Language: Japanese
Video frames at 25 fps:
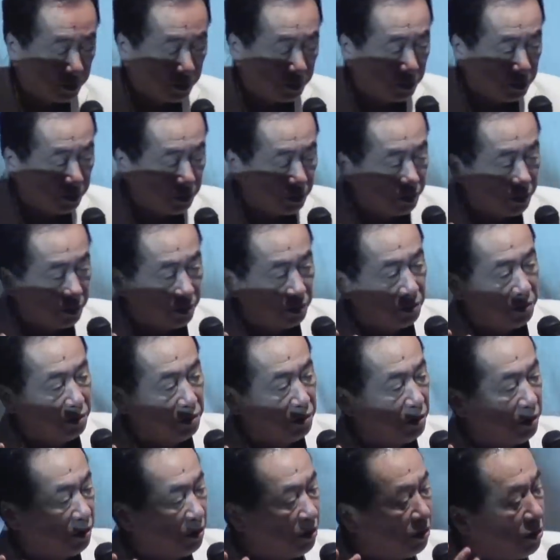も
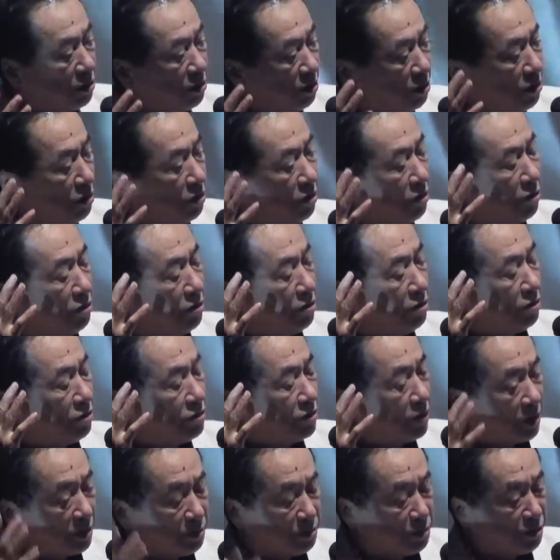
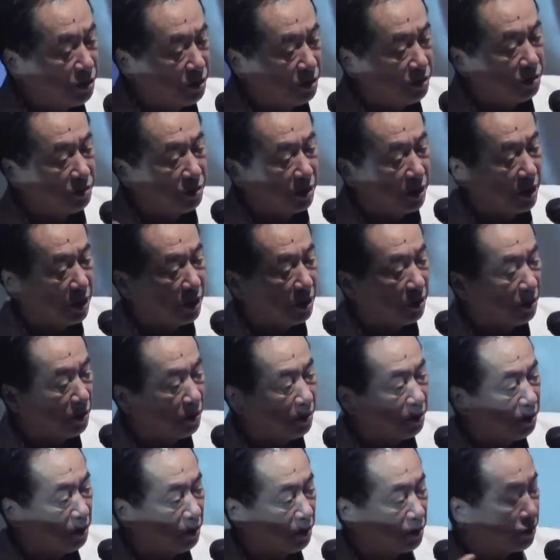チェルノブイリの例
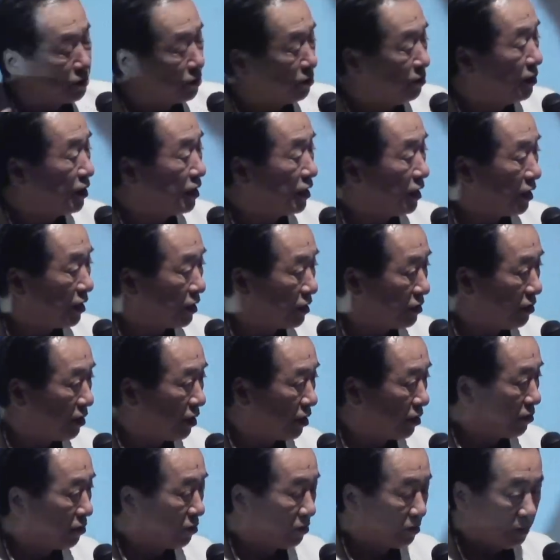を含めてです
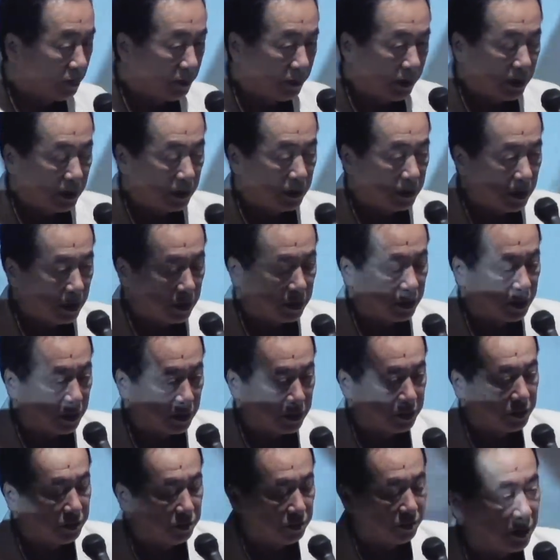ねこのままいったら
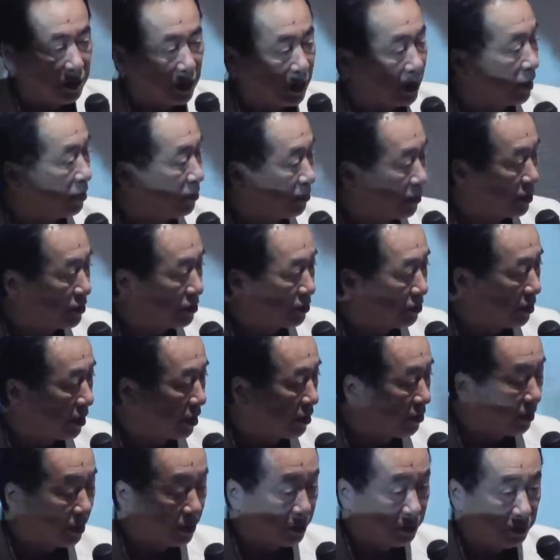東が壊滅する
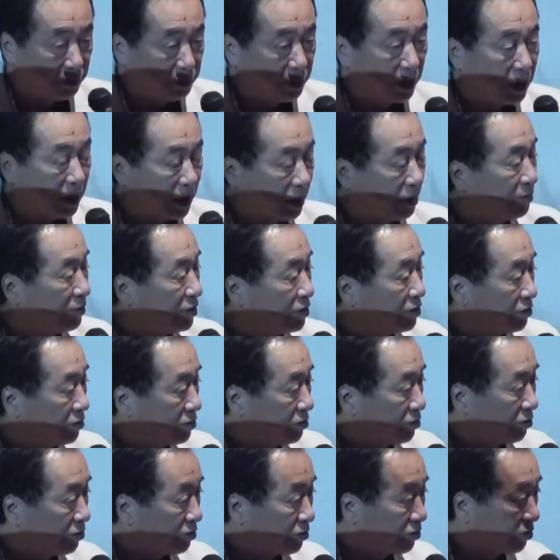あるいは日本が壊滅す
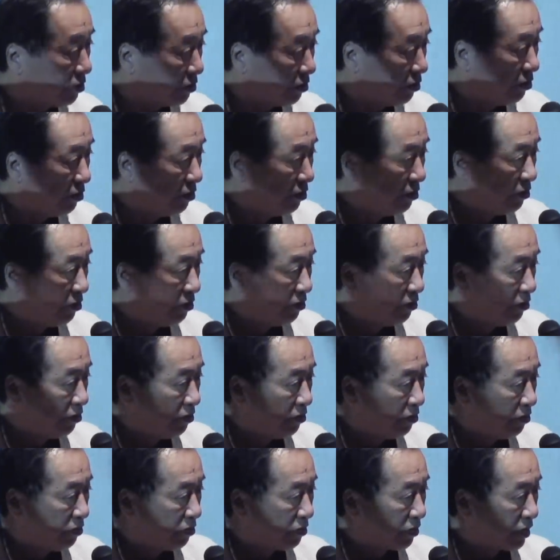るということを
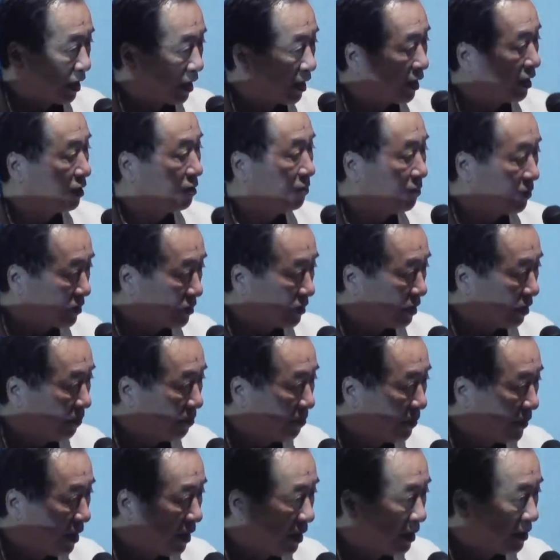考えてました
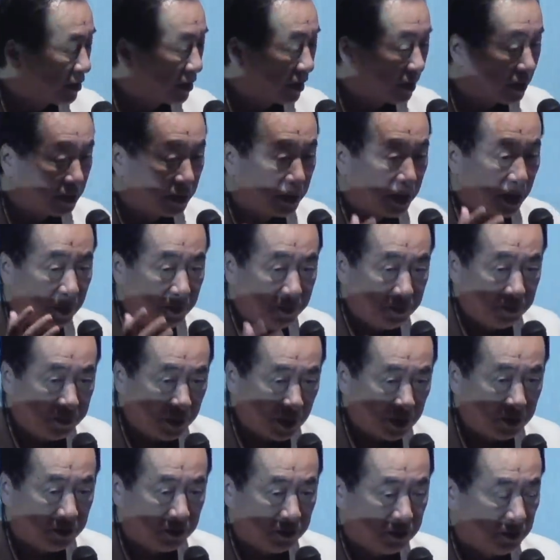しかし現
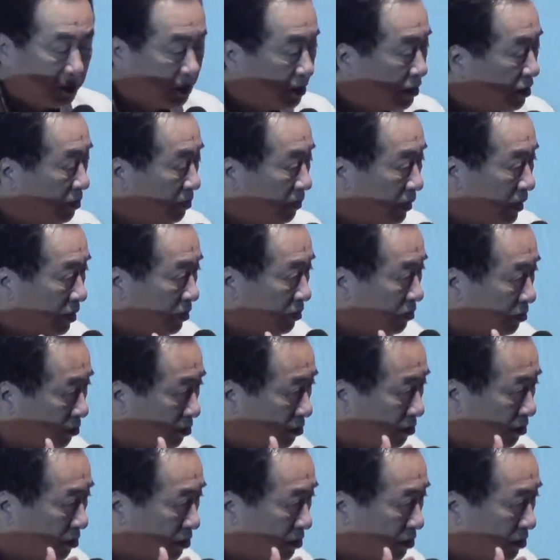場の一番の